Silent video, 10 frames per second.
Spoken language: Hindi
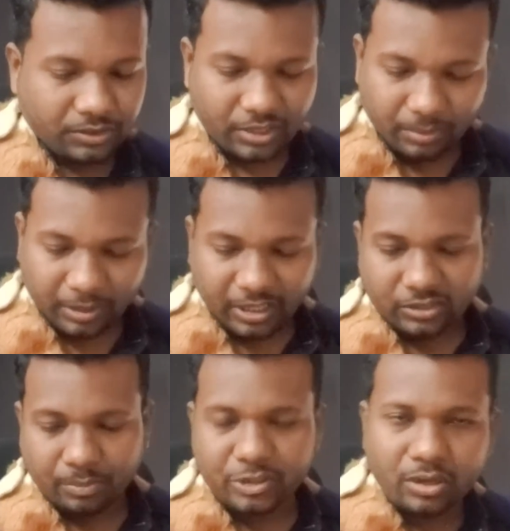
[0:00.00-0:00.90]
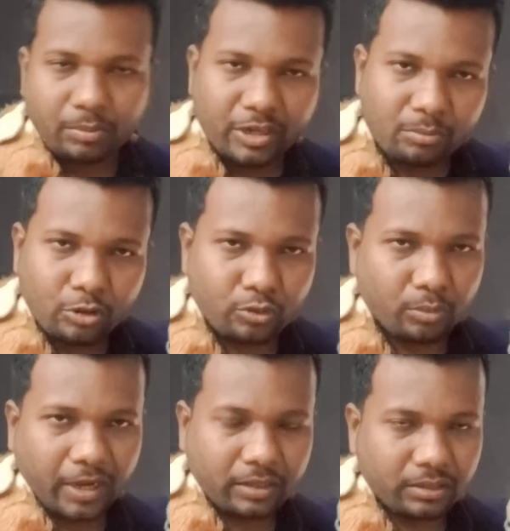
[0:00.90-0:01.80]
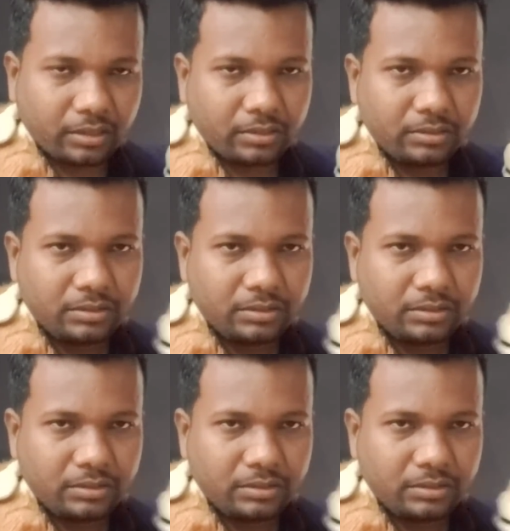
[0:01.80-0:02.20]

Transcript: ठीक है बता छब्बीस जनवरी हम लोग क्यों मनाते हैं